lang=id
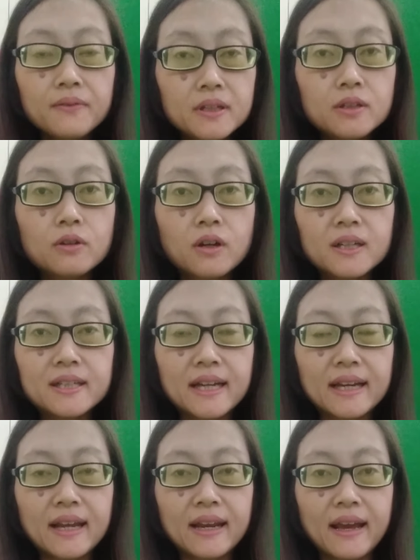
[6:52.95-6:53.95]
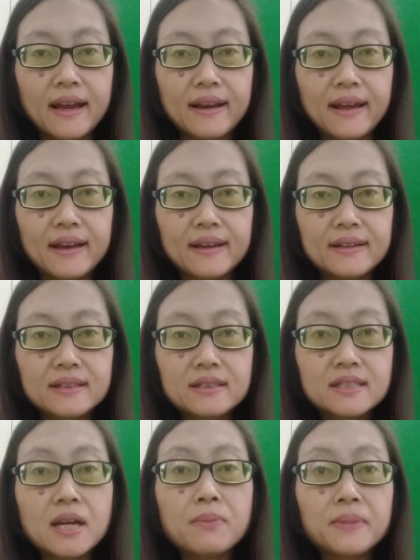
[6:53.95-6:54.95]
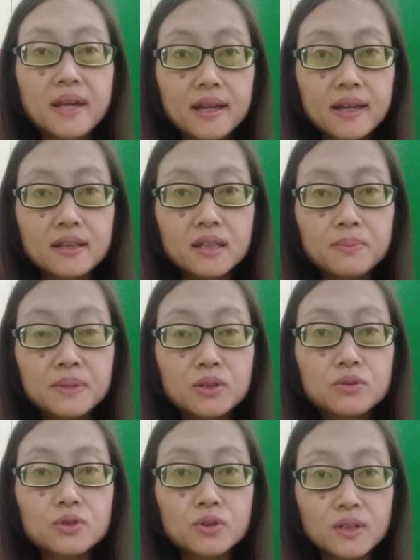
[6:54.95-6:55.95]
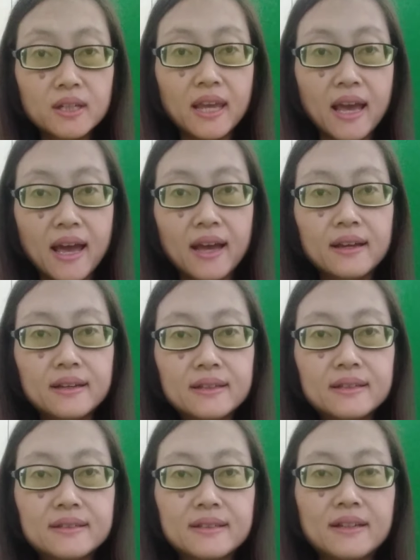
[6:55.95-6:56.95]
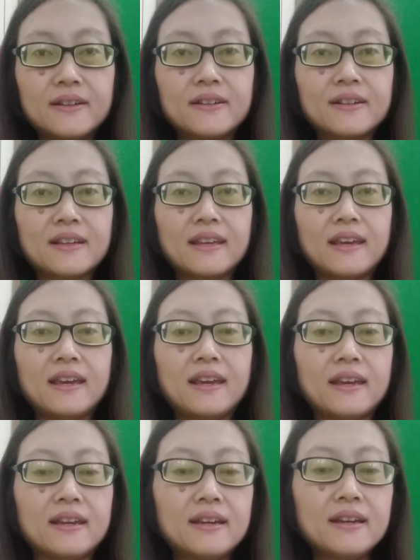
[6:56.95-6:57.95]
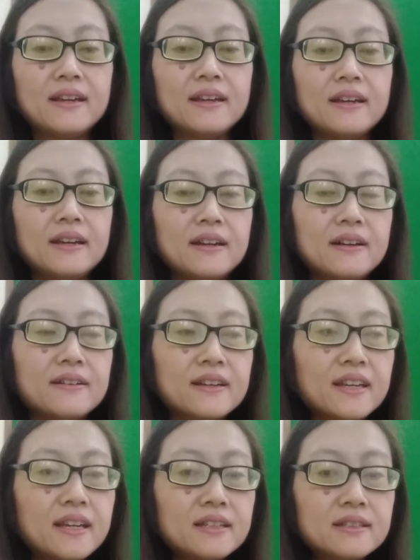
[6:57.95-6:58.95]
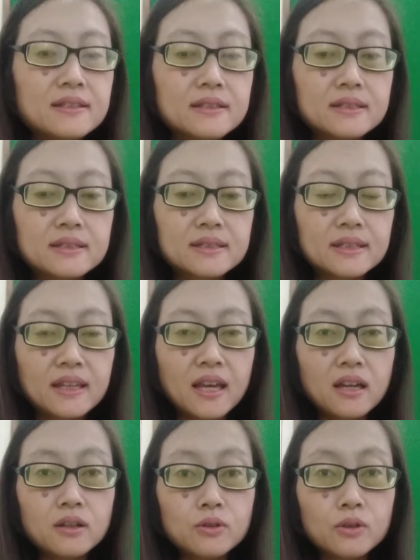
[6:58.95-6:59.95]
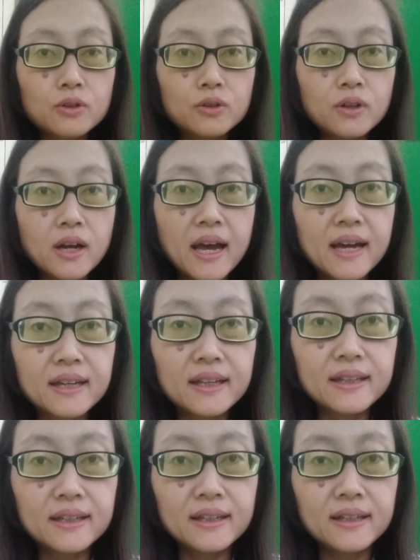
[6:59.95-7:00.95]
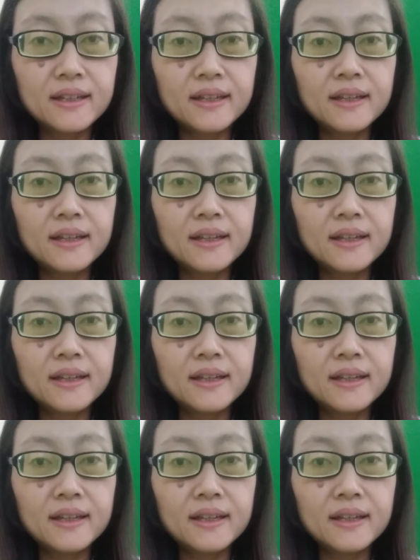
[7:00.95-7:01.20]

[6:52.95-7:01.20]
video call dengan anak-anak. Jamnya nanti menyusul ya. Oke. Oke, sekian dulu hari ini.